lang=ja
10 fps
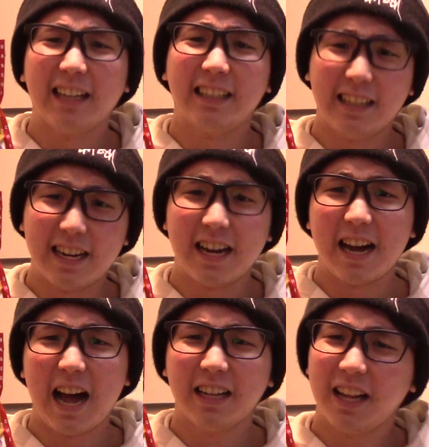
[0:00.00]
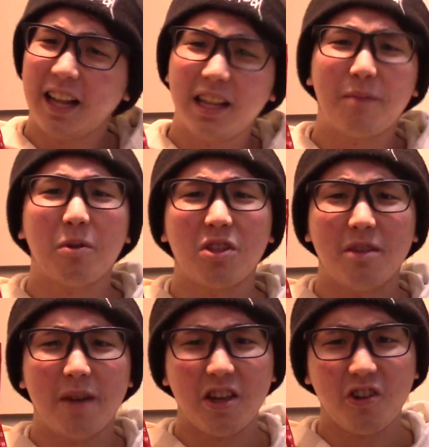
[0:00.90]
うん。あんなんで
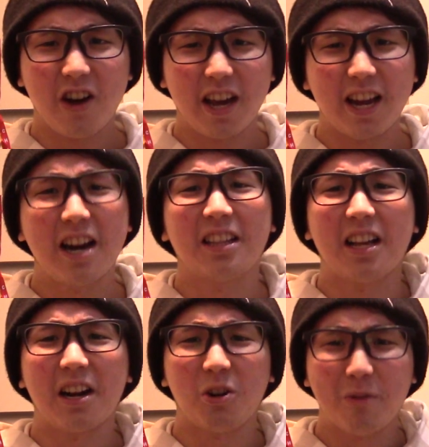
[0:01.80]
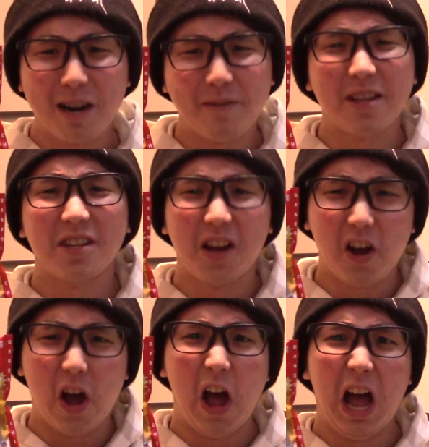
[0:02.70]
モチベーション上げられたら困ります
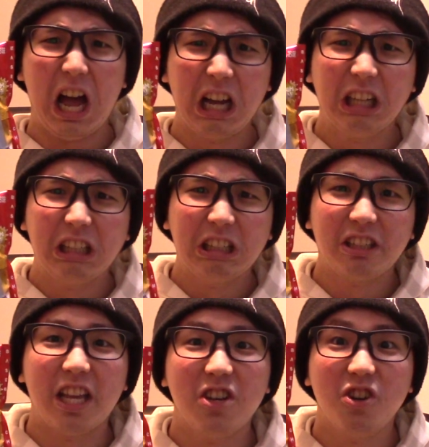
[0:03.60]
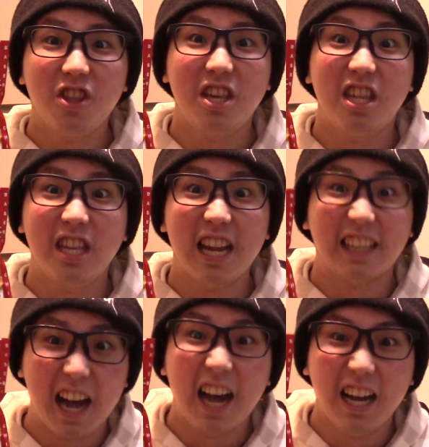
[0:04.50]
よ。っていう時事
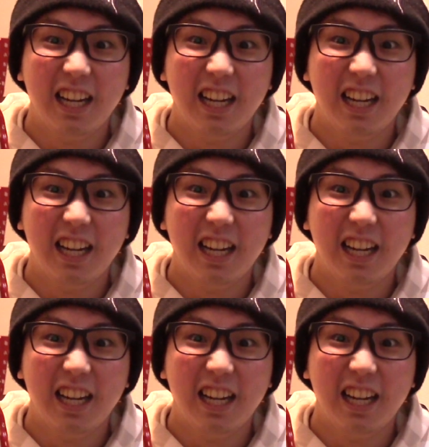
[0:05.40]
ネタ。